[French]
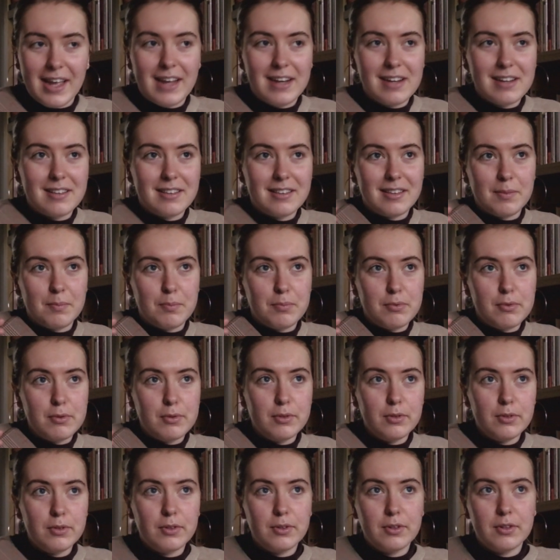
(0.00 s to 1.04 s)
elle, c'est
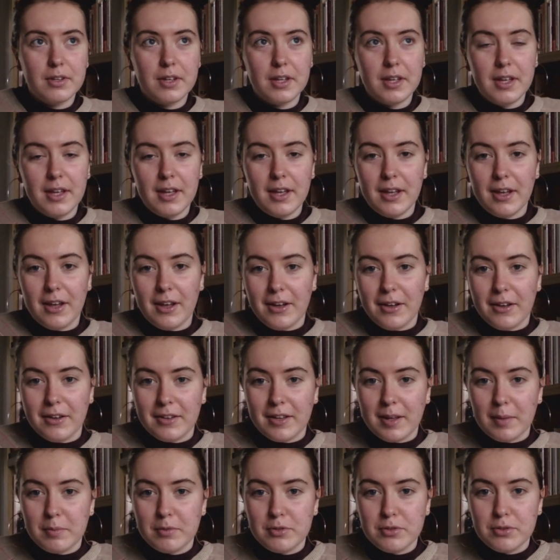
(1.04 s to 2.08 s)
plus euh,
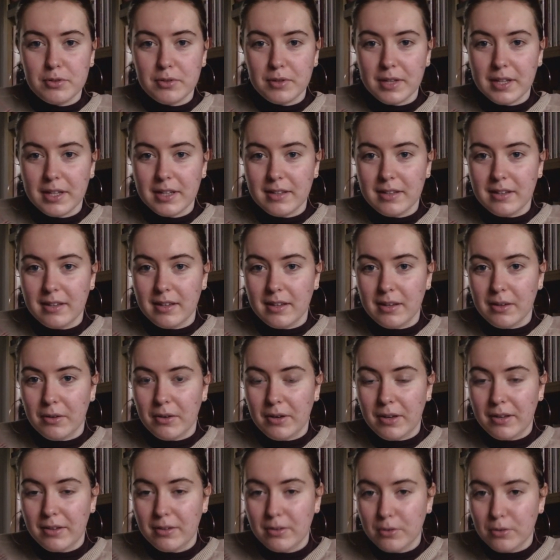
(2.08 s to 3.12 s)
capturer des
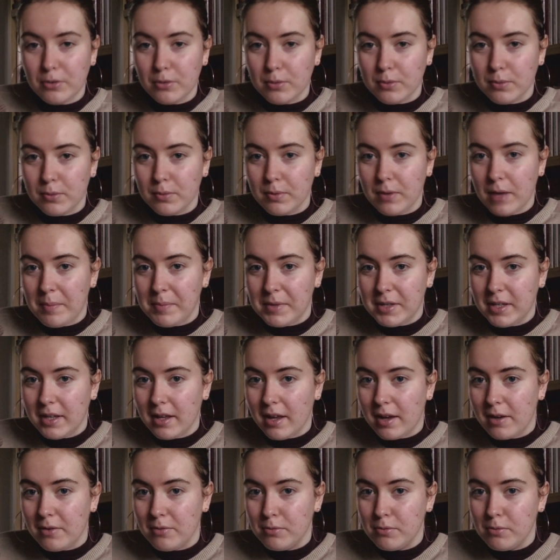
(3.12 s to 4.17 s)
relations
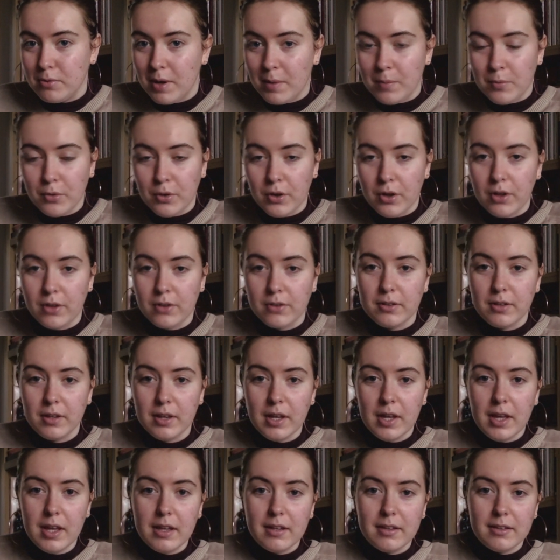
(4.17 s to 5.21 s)
amicales ou amoureuses.
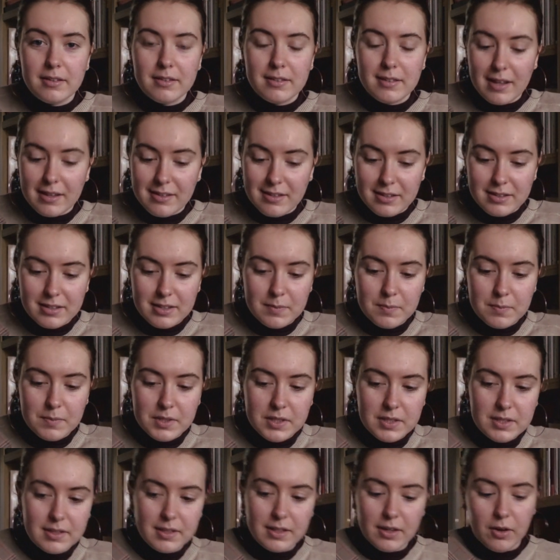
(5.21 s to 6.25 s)
C'est très
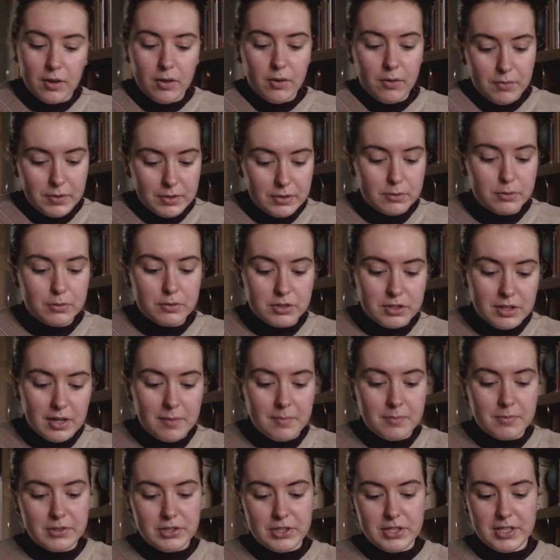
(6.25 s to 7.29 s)
intimiste. Et en fait, ce que
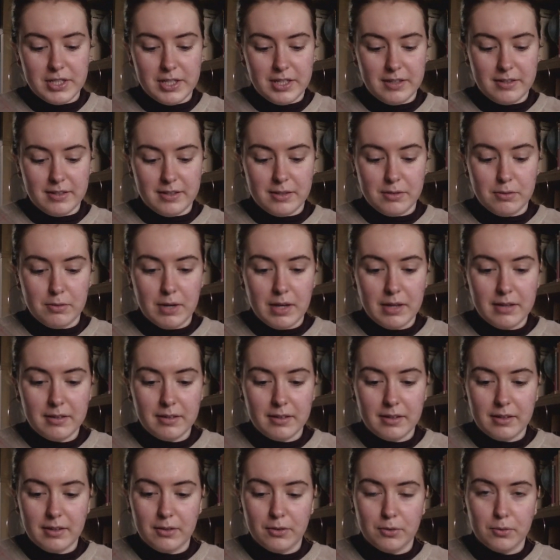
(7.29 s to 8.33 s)
j'aime chez ces deux-là,
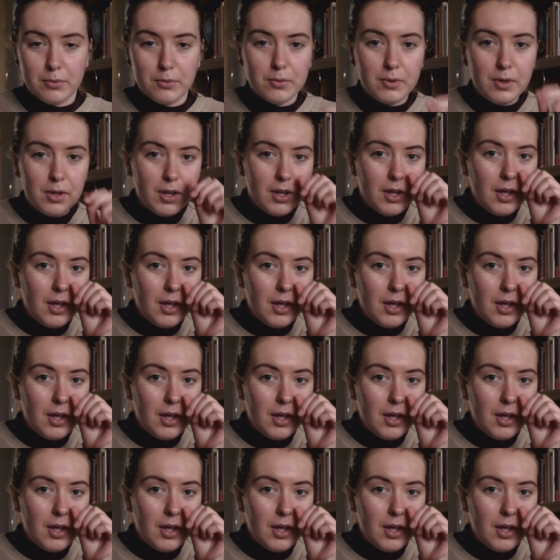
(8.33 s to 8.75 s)
c'est qu'ils ont.